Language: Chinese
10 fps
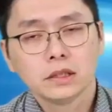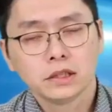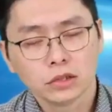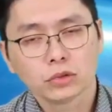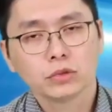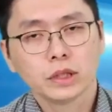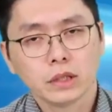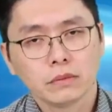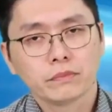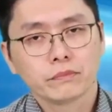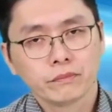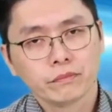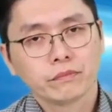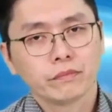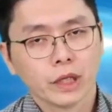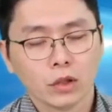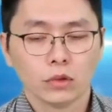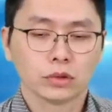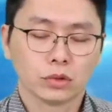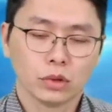进出点。那
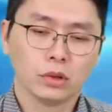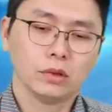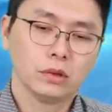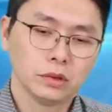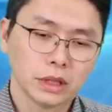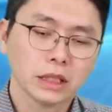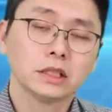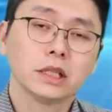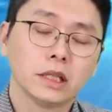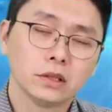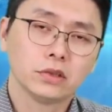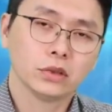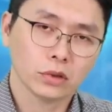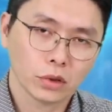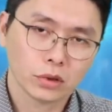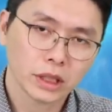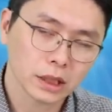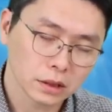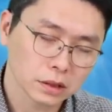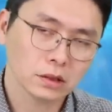如果说你在之前就有留
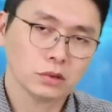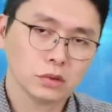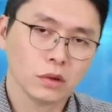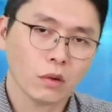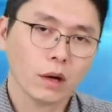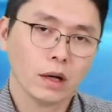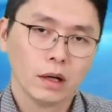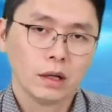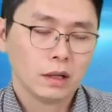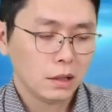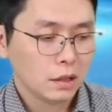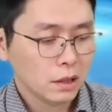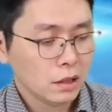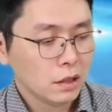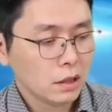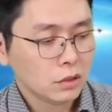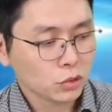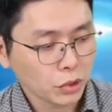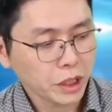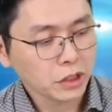下你的资讯的话，
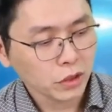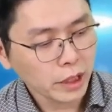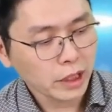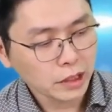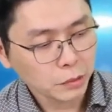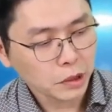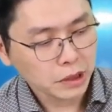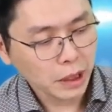昨天你就可以跟着我们